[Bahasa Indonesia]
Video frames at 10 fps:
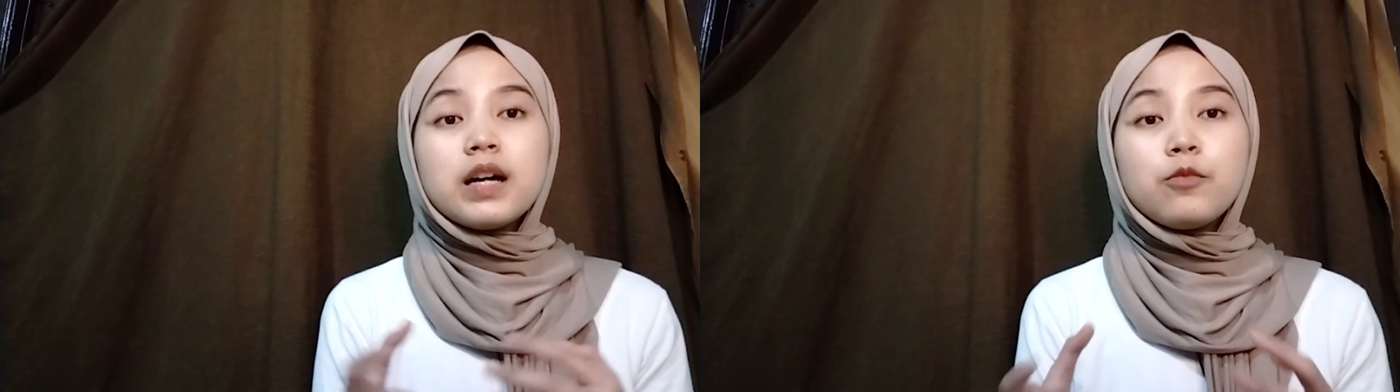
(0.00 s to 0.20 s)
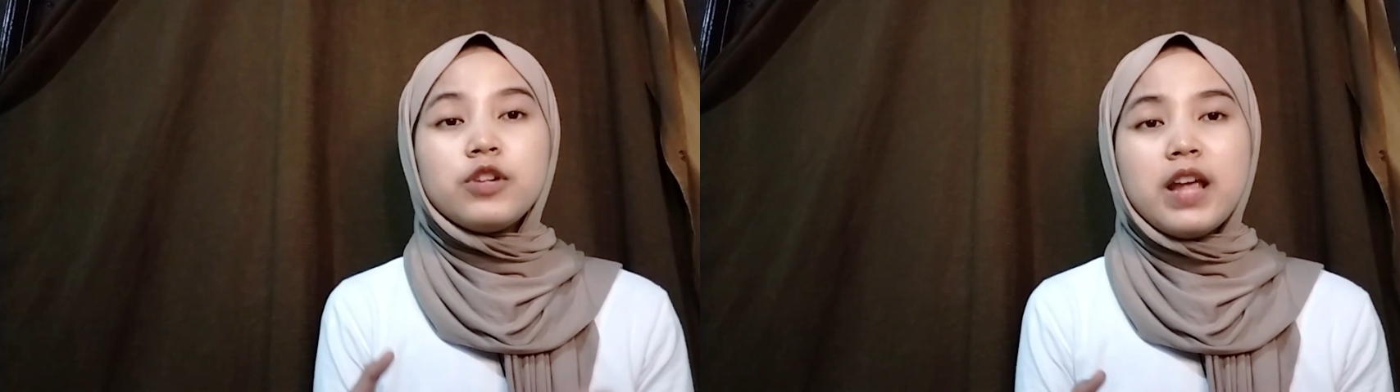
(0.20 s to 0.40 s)

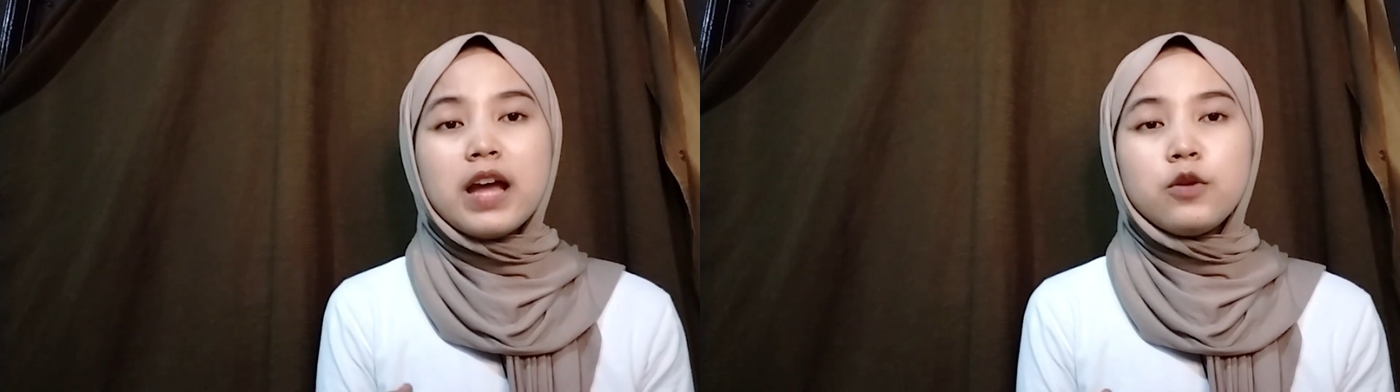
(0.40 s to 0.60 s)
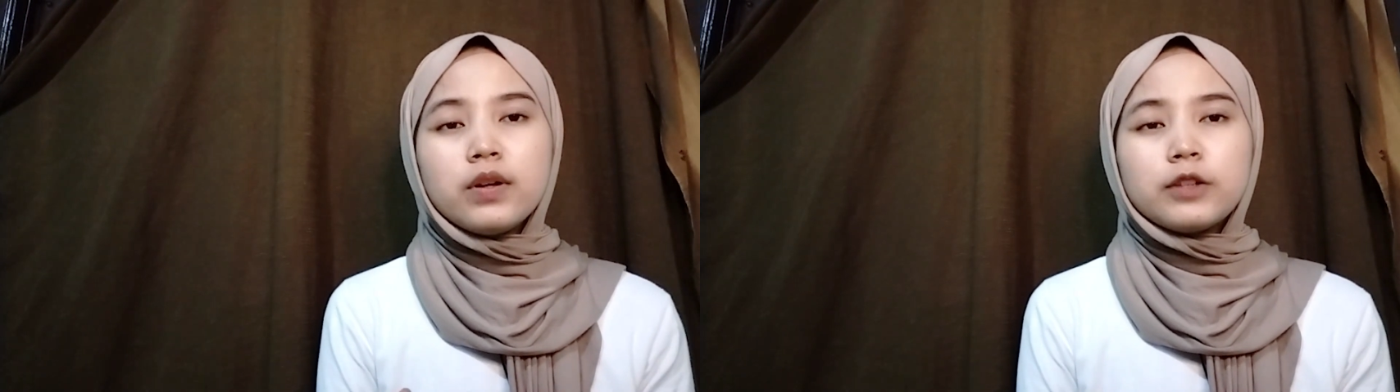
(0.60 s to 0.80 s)

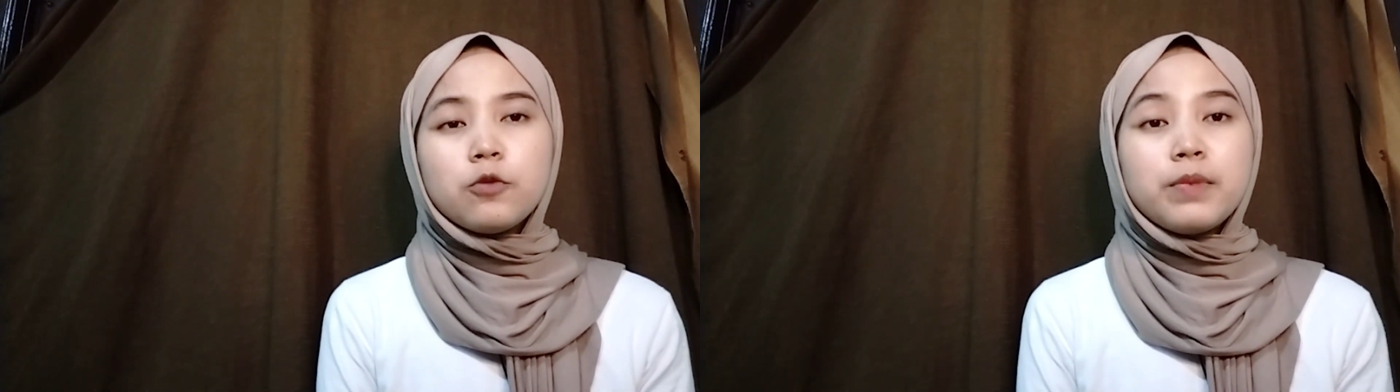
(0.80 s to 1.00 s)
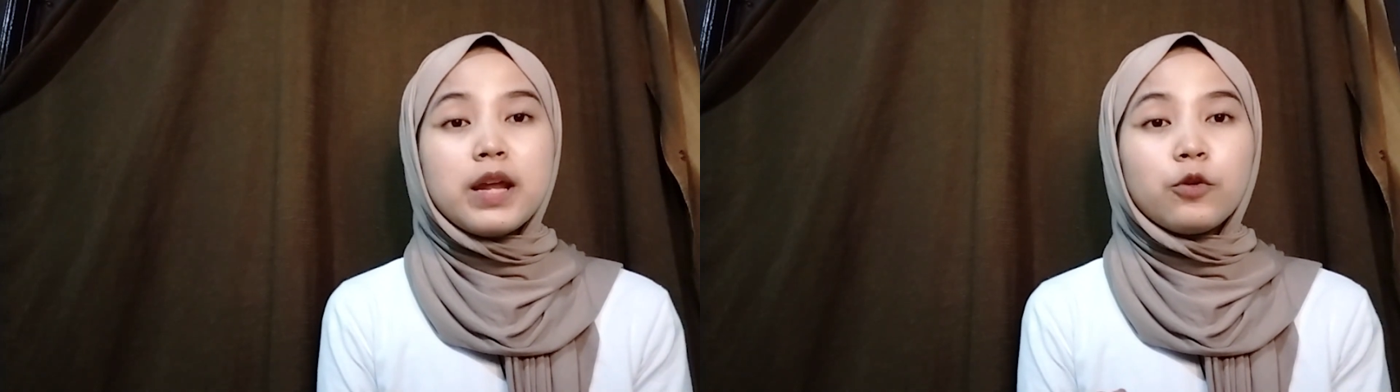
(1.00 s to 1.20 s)
Kemudian, dua
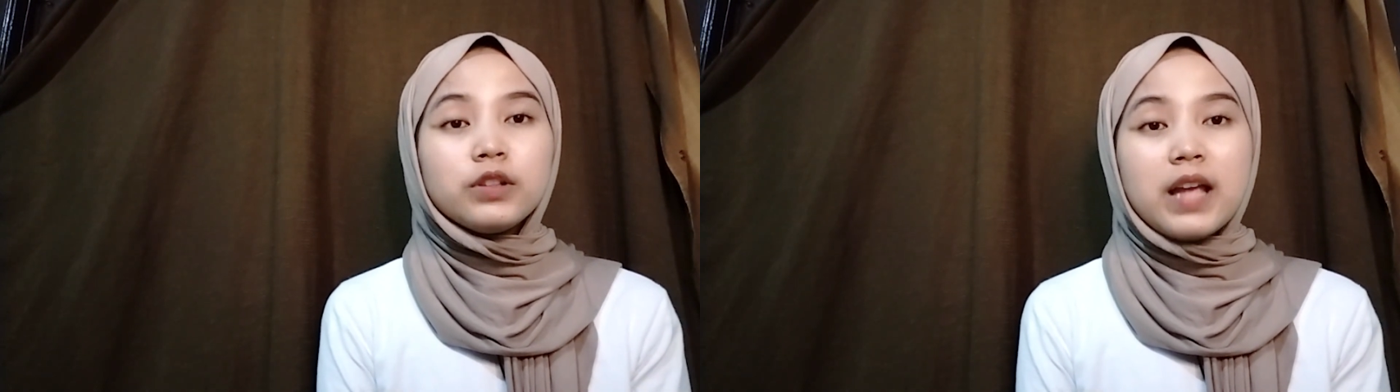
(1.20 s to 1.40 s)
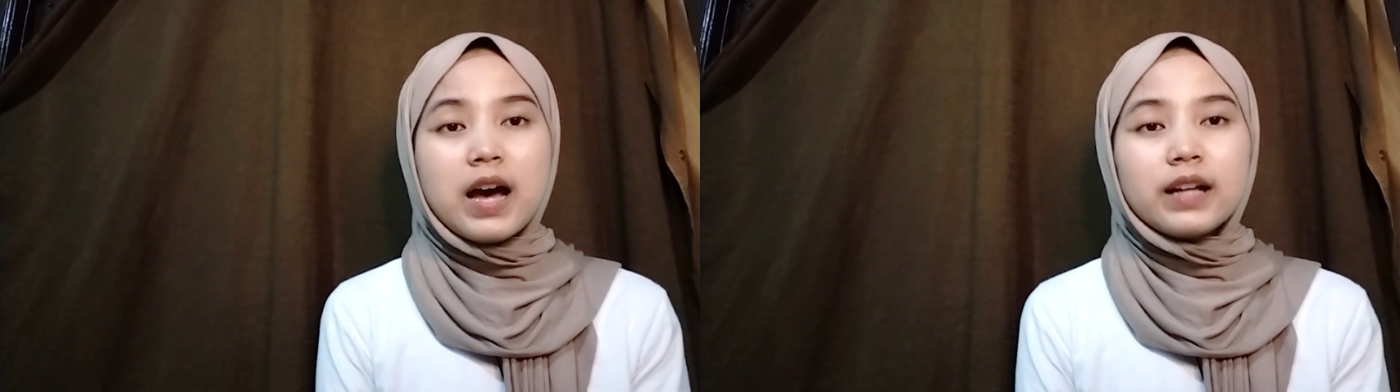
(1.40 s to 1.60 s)
tahun
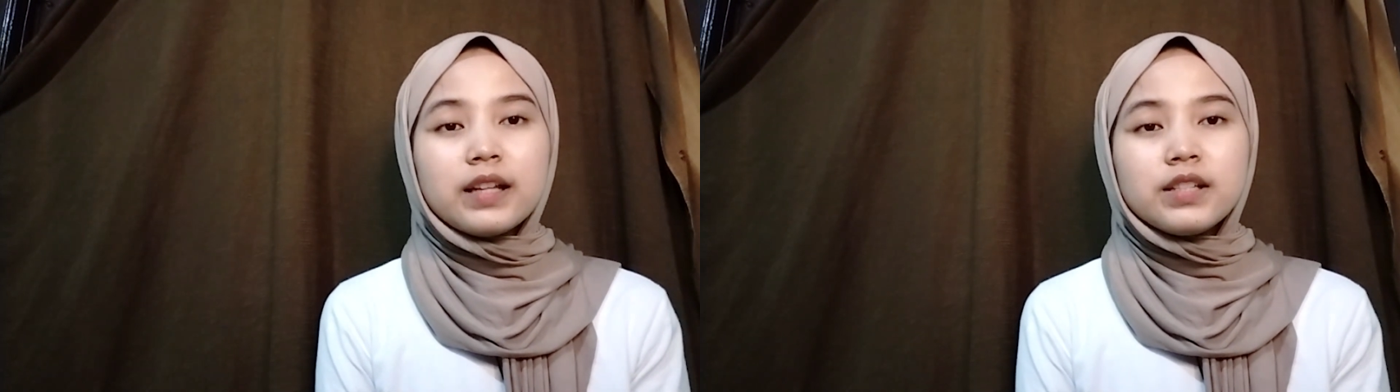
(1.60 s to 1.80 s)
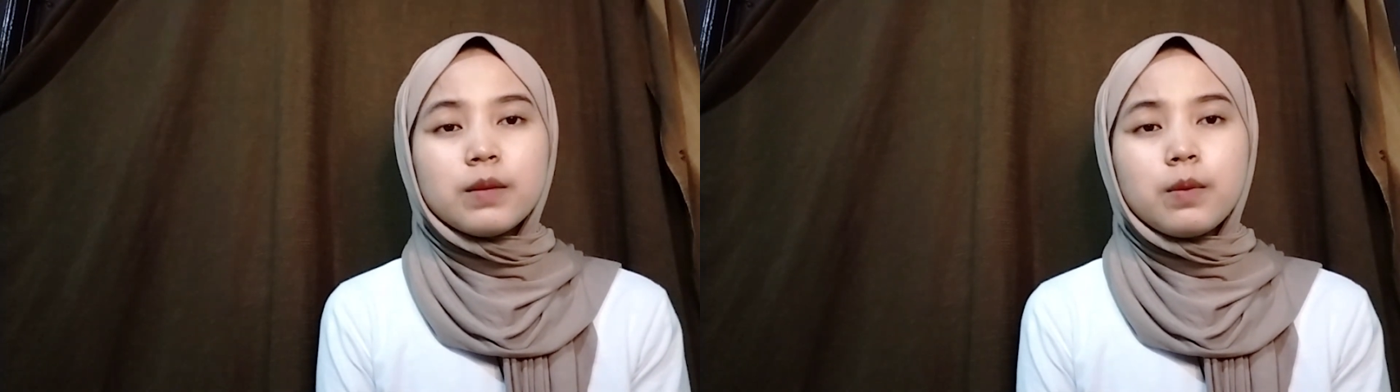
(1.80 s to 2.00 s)
berikutnya, Atasya